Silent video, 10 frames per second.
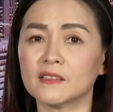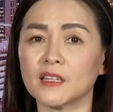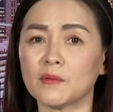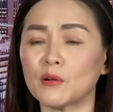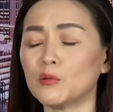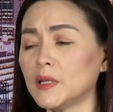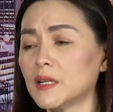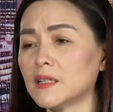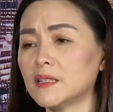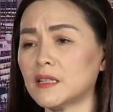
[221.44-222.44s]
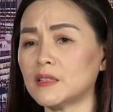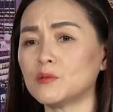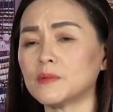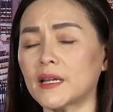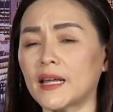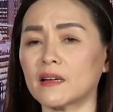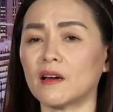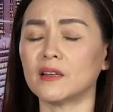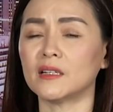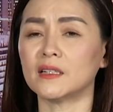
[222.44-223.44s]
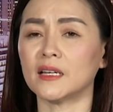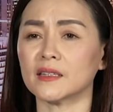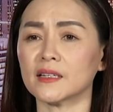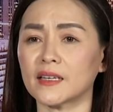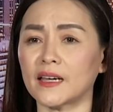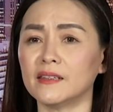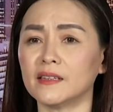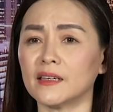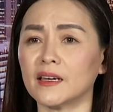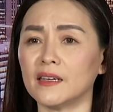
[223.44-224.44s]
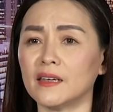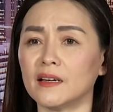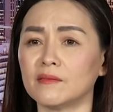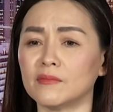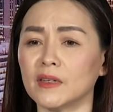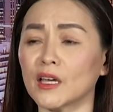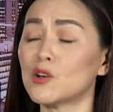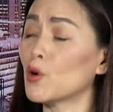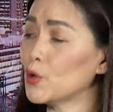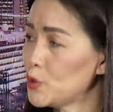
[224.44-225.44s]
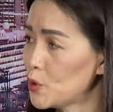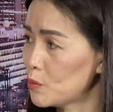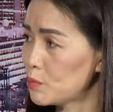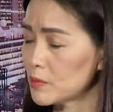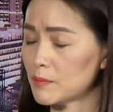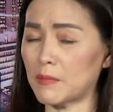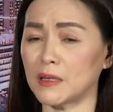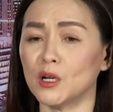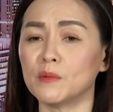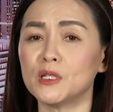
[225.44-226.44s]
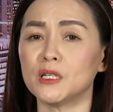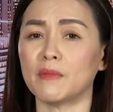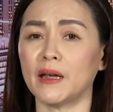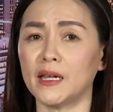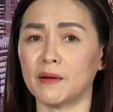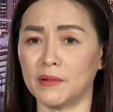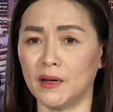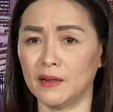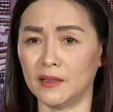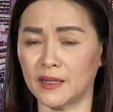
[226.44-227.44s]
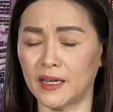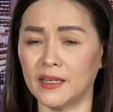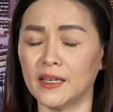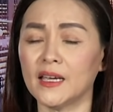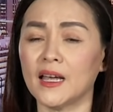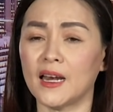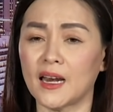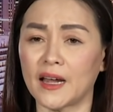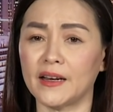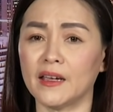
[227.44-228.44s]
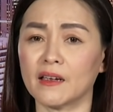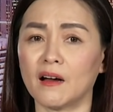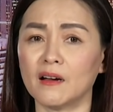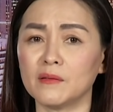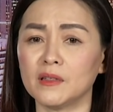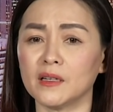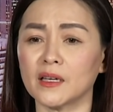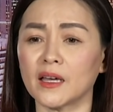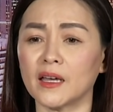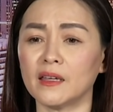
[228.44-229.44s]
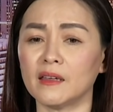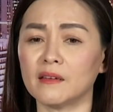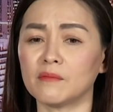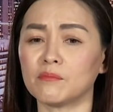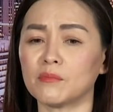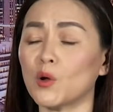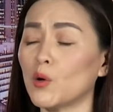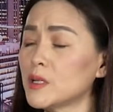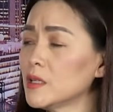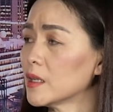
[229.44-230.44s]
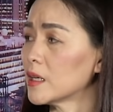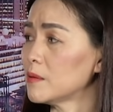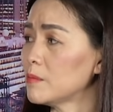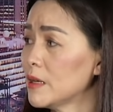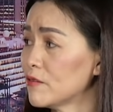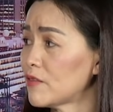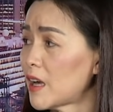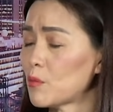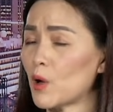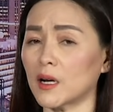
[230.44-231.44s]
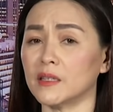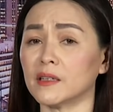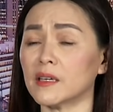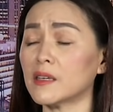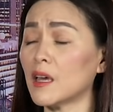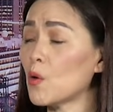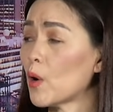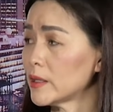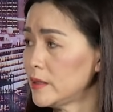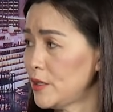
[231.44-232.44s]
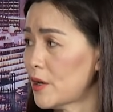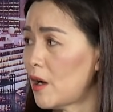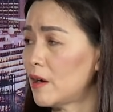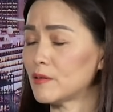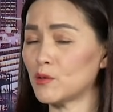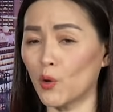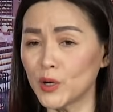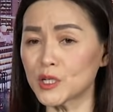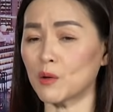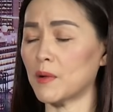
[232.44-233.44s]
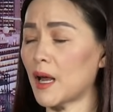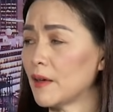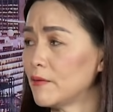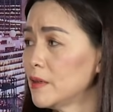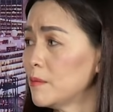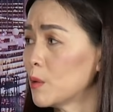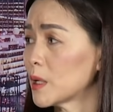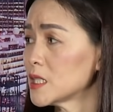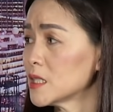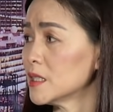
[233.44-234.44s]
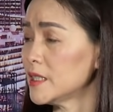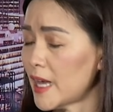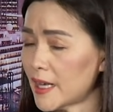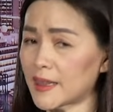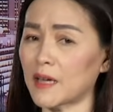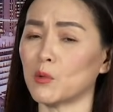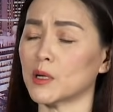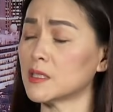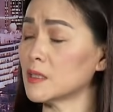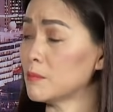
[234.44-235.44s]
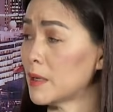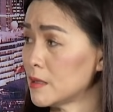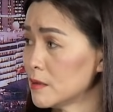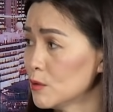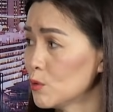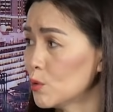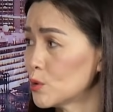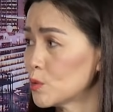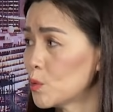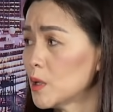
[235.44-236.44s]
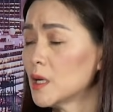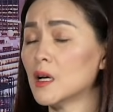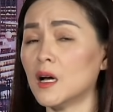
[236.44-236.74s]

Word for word: thưa nhà báo Lưu Dân, hiện tại chúng ta đang nói đó là tất cả những cái um, những cái nội dung mà nhóm G7 gặp gỡ lần này là để có những cái đối những cái biện pháp hoặc là những cái kế hoạch gì đó đối trọng lại với một cái sự gia tăng một cái sự bành trướng của Trung Quốc